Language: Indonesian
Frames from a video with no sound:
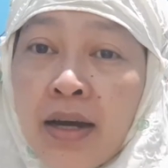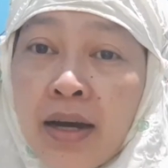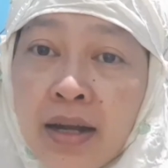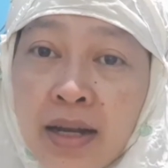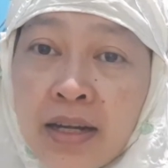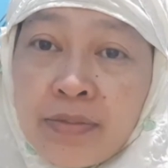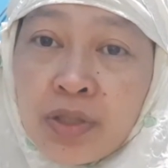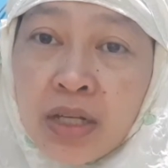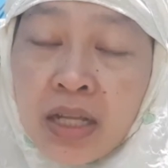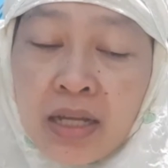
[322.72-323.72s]

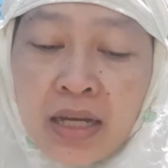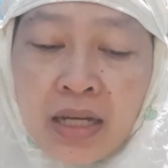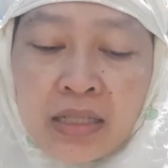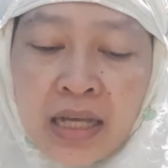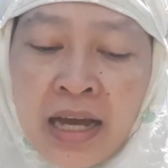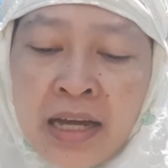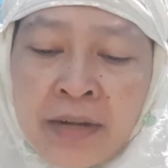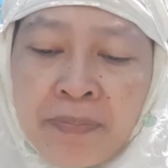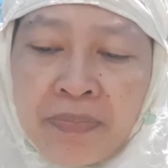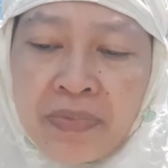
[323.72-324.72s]
Alhamdulillah saya
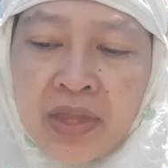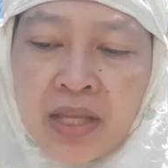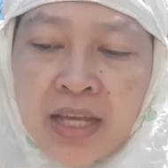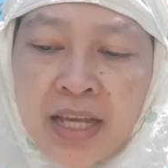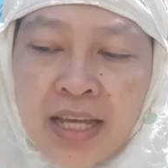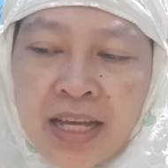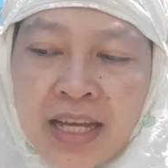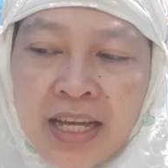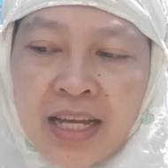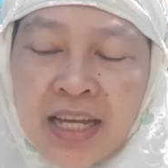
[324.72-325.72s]
harap
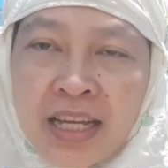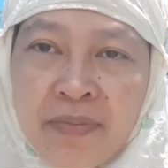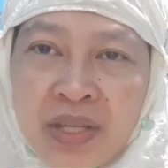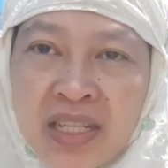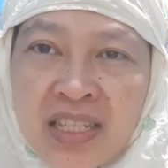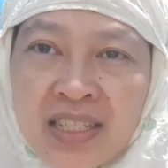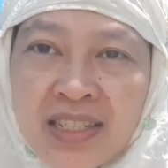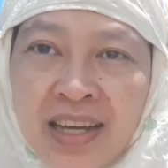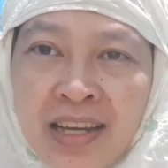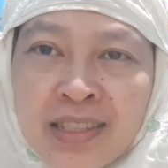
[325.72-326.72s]
ini menjadi
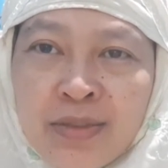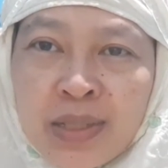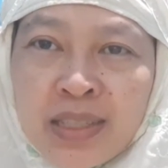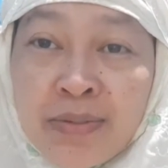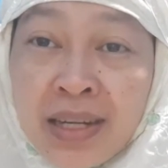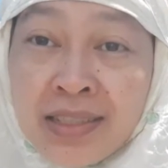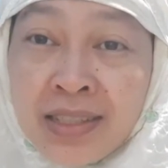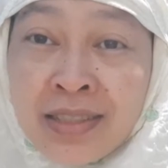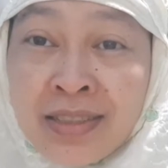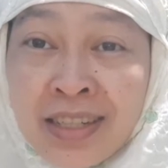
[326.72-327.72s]
kayak semacam
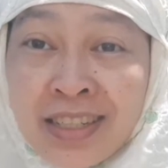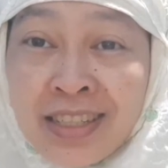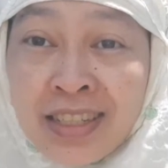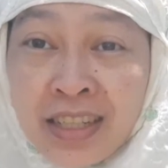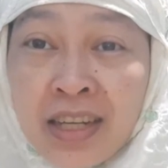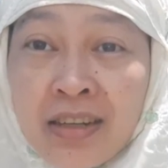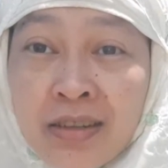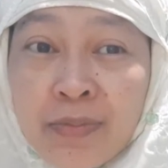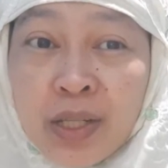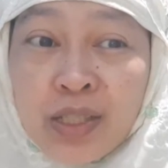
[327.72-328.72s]
rahasia antara kita ya
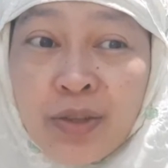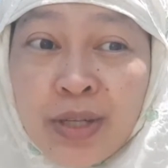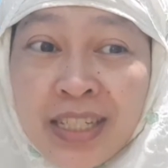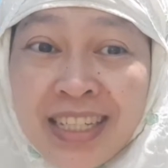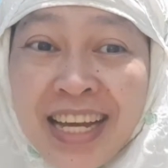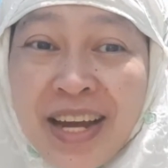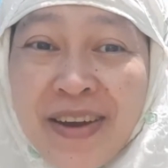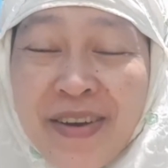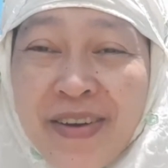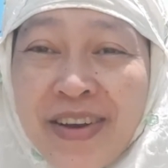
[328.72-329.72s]
peristiwa ini
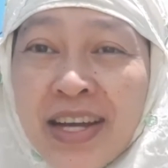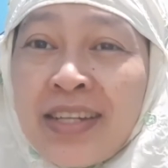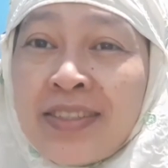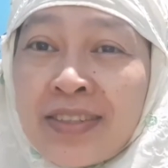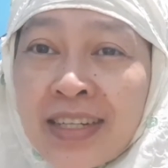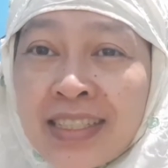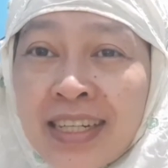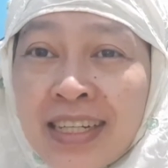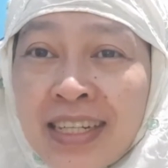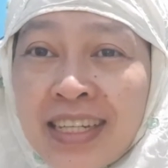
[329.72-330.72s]

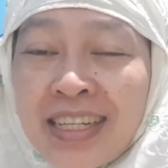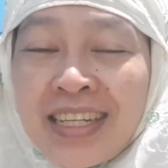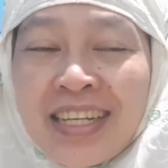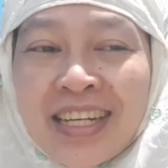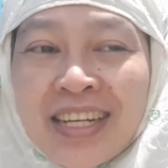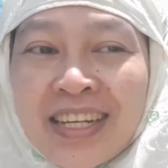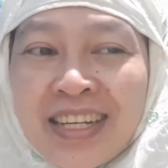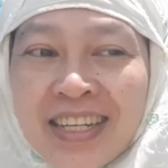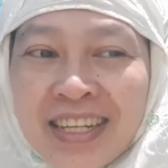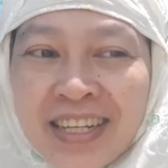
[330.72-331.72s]
soalnya
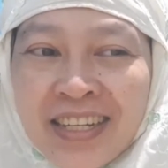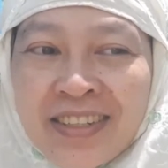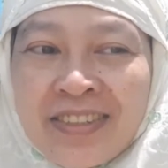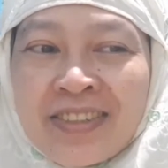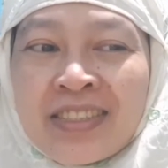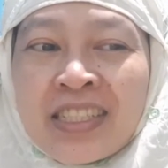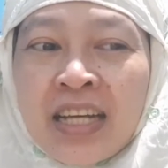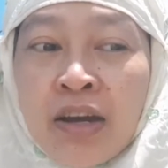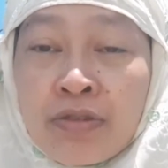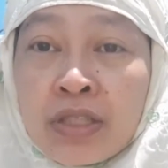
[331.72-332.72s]
kalau
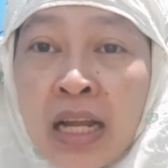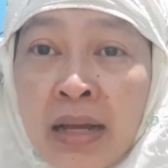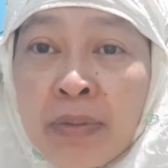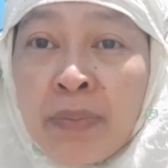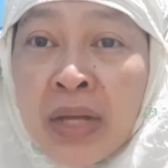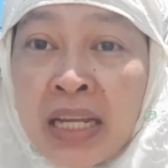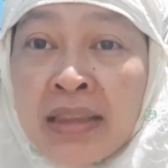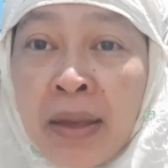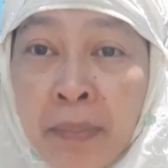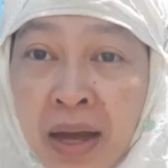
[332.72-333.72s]
aku salah memilih
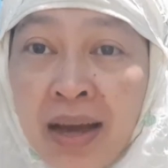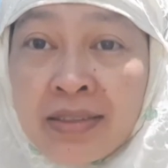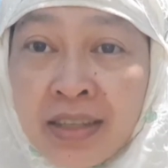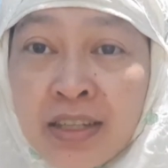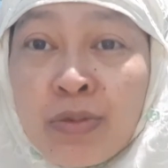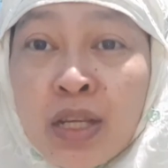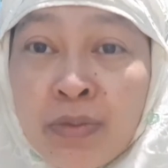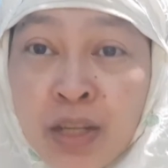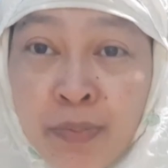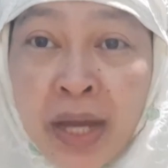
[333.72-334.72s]
tema aja ini bisa di
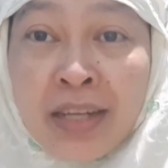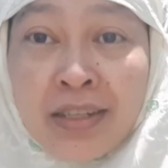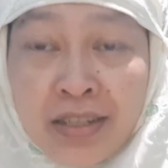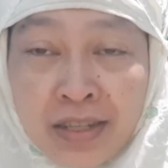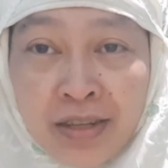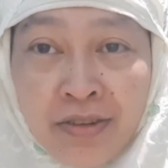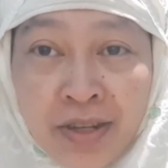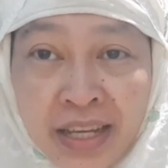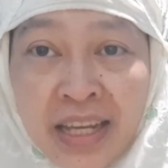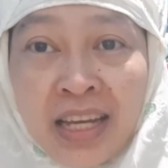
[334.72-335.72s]
band oke
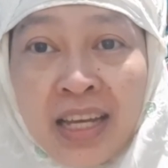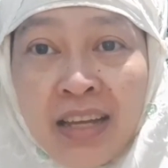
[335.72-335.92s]
okay?